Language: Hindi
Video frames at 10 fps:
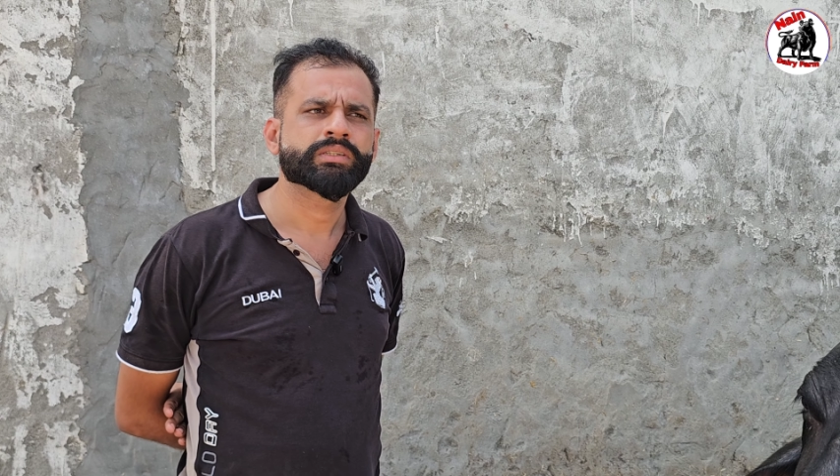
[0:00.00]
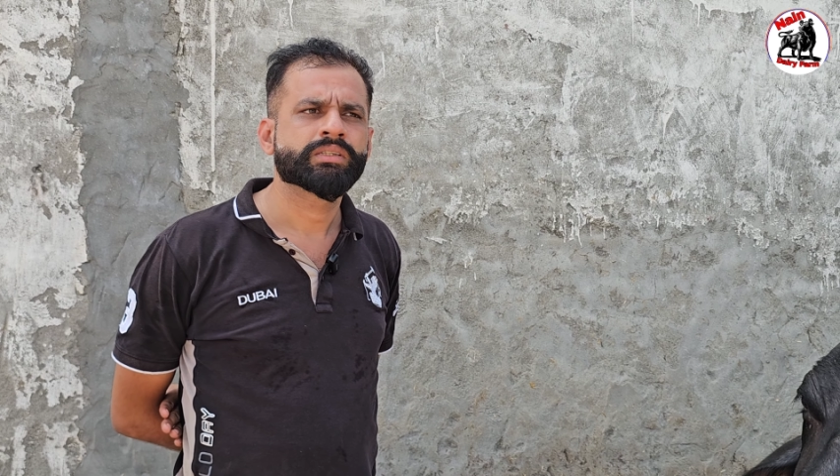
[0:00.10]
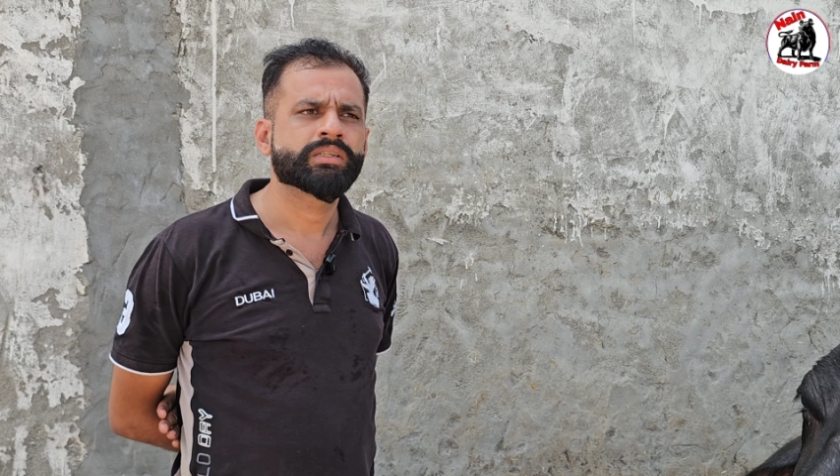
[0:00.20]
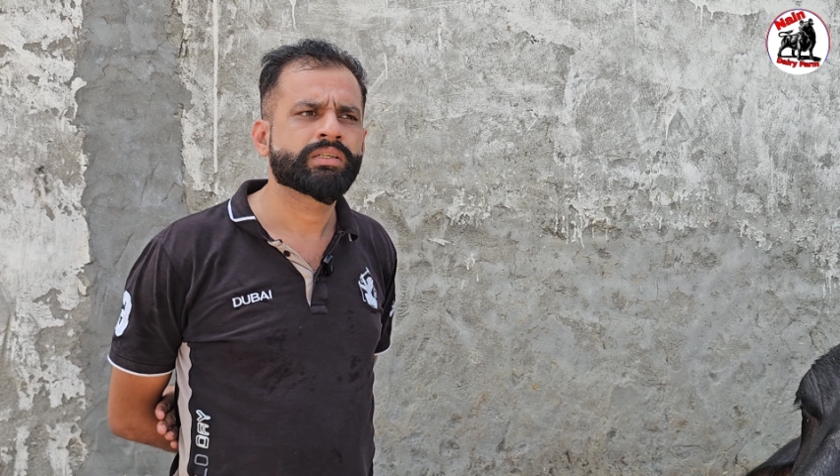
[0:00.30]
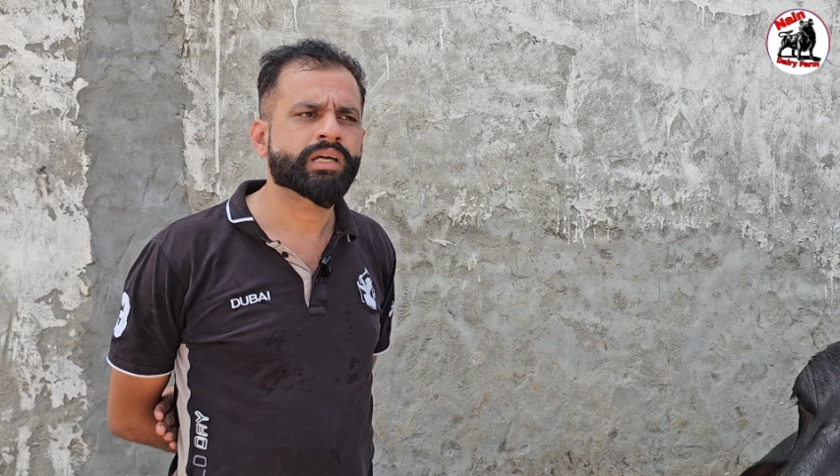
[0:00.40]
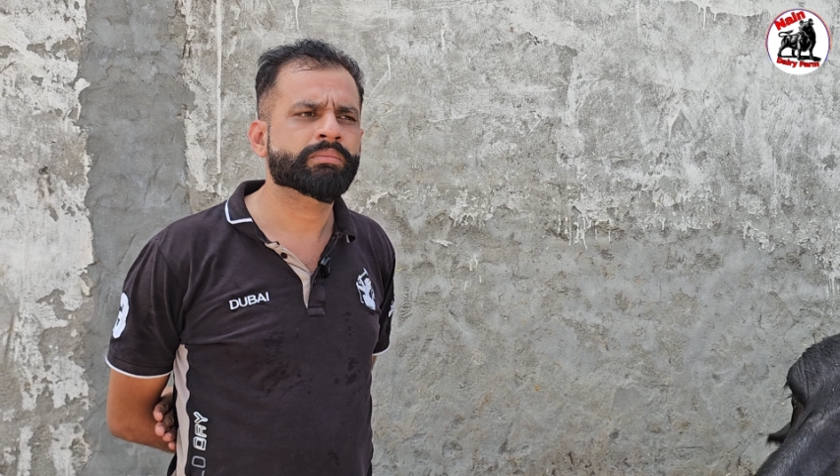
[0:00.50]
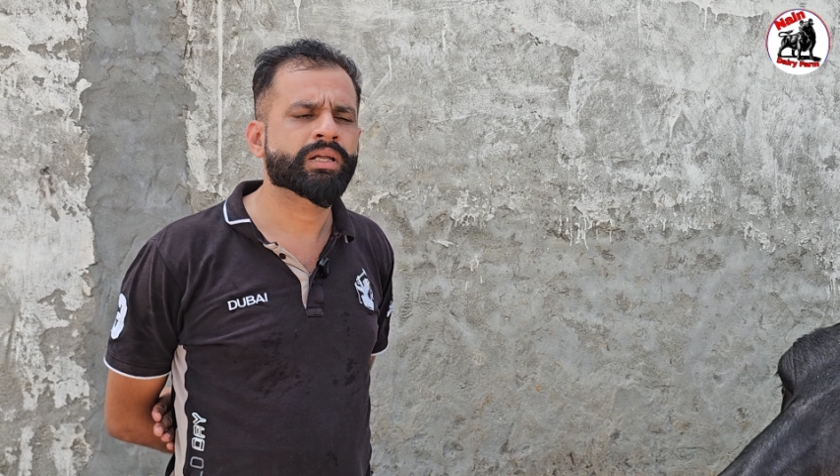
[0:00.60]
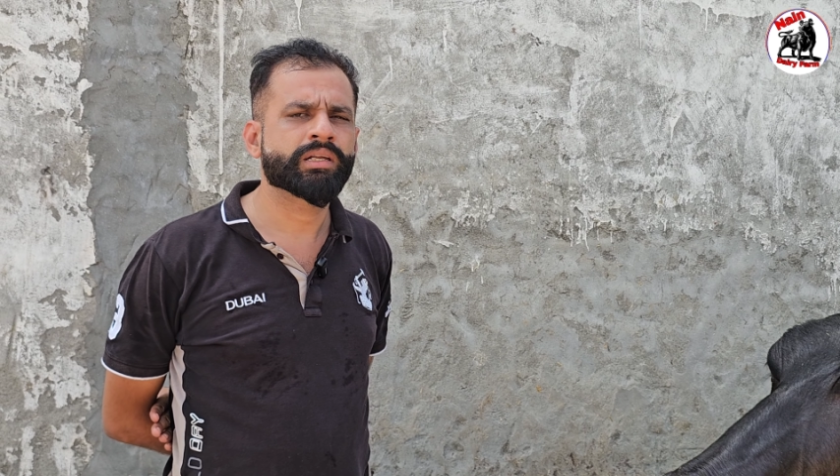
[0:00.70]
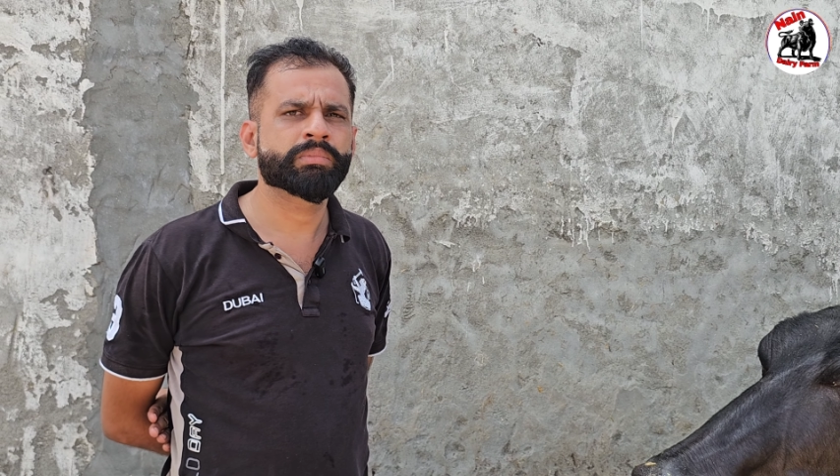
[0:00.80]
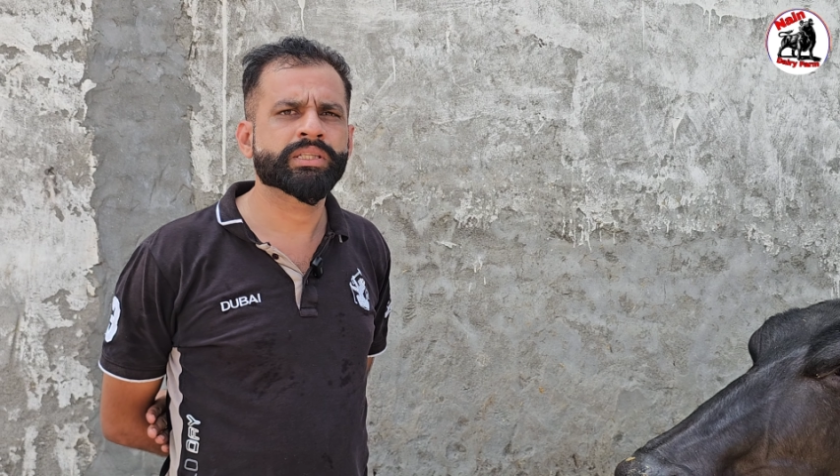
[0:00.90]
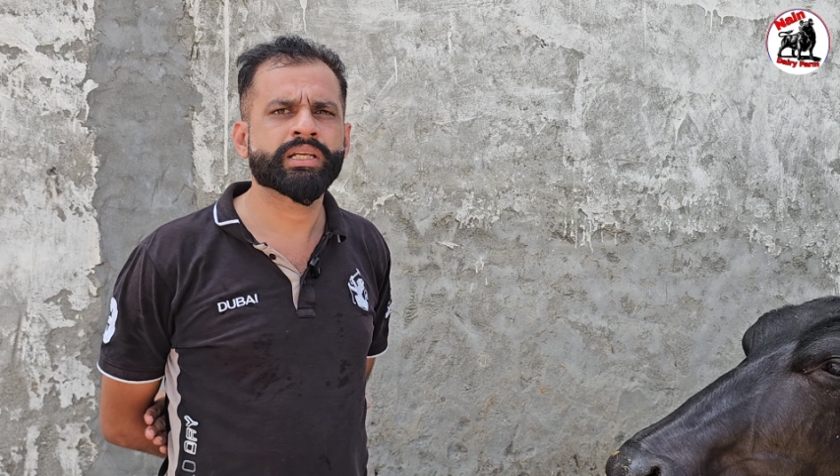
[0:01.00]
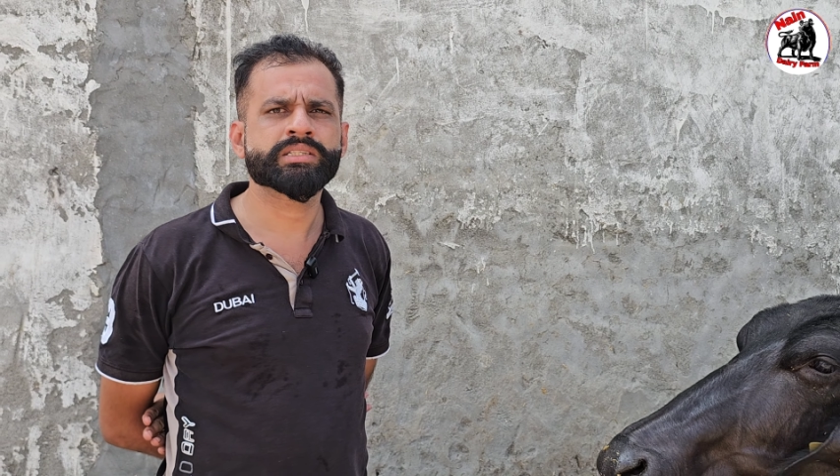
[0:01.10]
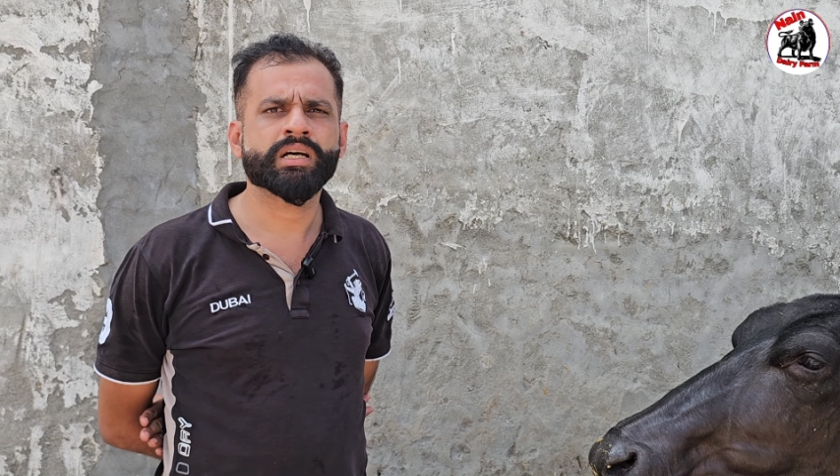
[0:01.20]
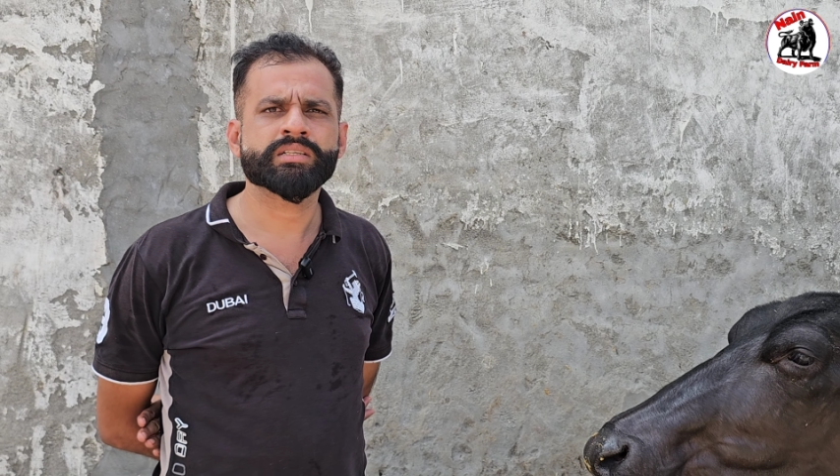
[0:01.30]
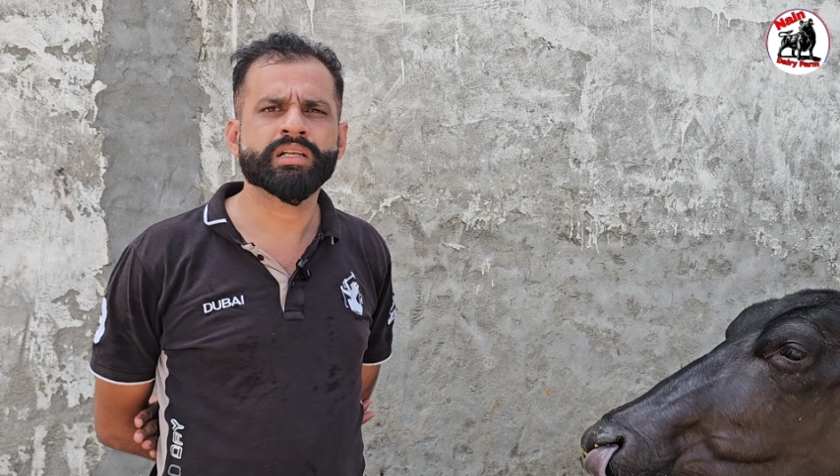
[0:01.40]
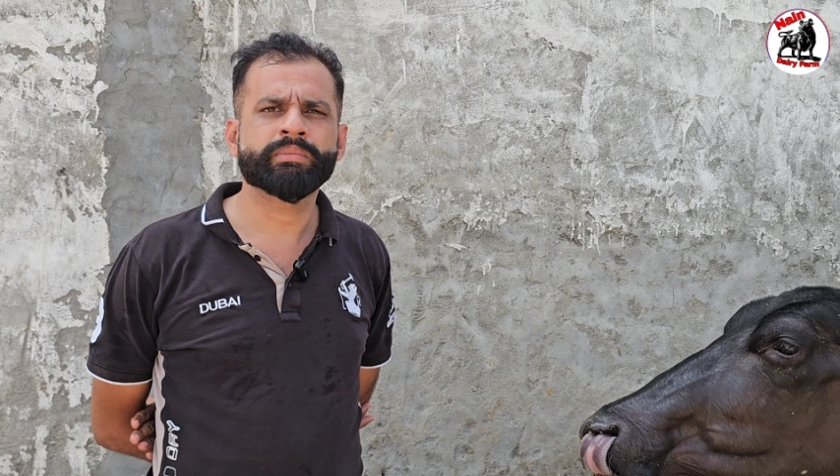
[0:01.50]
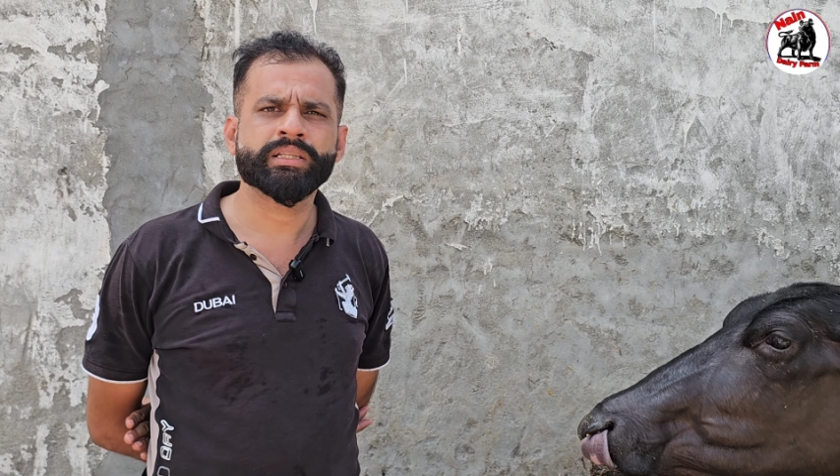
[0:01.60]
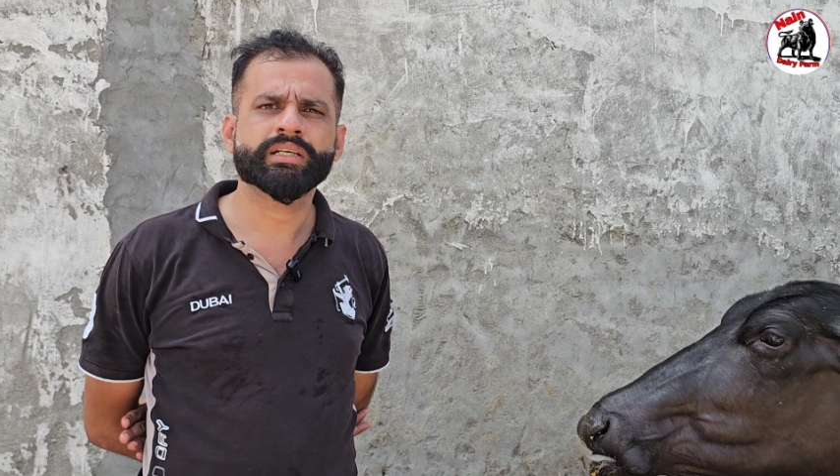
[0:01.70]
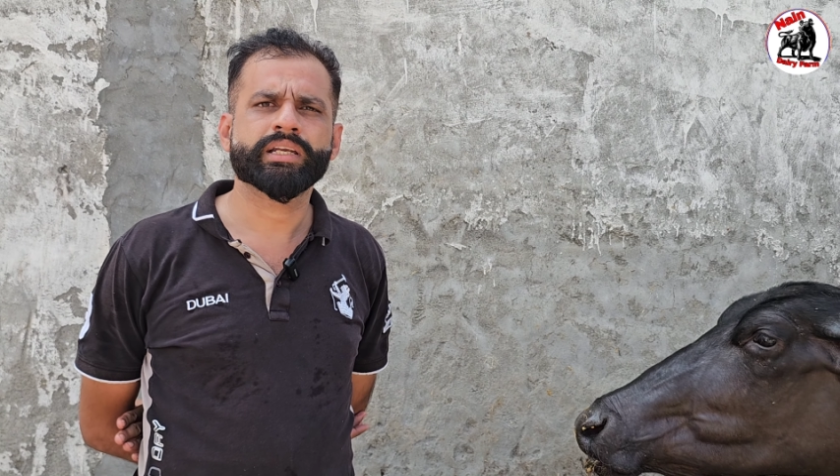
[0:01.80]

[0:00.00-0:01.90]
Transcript: ठीक है यार मान लो बंदे ने चार साल मेहनत